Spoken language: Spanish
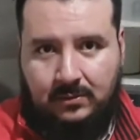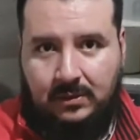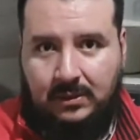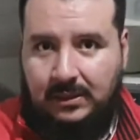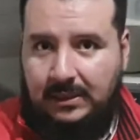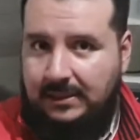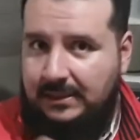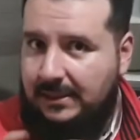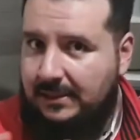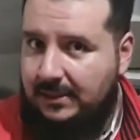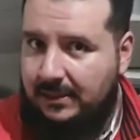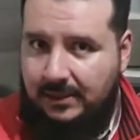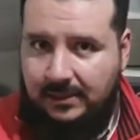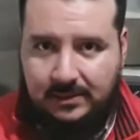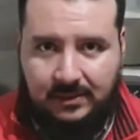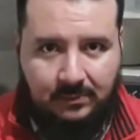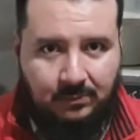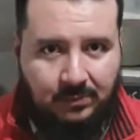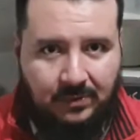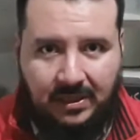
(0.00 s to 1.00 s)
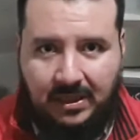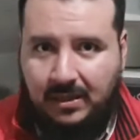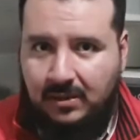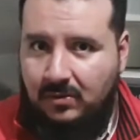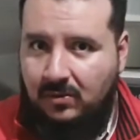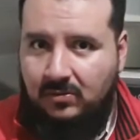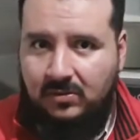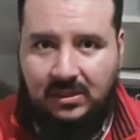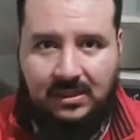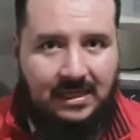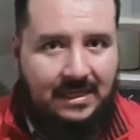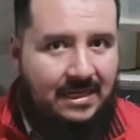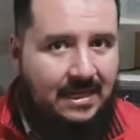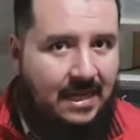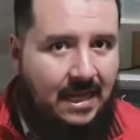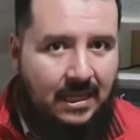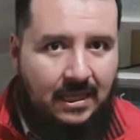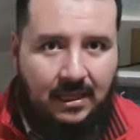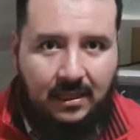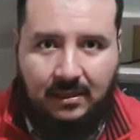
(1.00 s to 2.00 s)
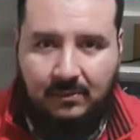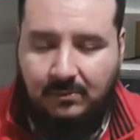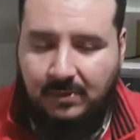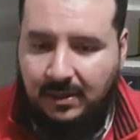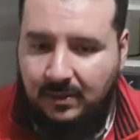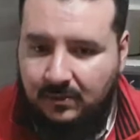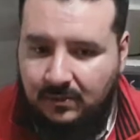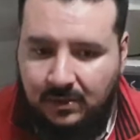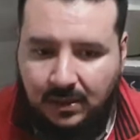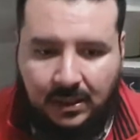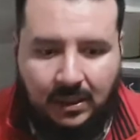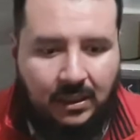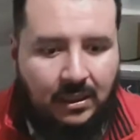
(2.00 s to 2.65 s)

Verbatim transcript: Es así de simple, no tiene nada de malo.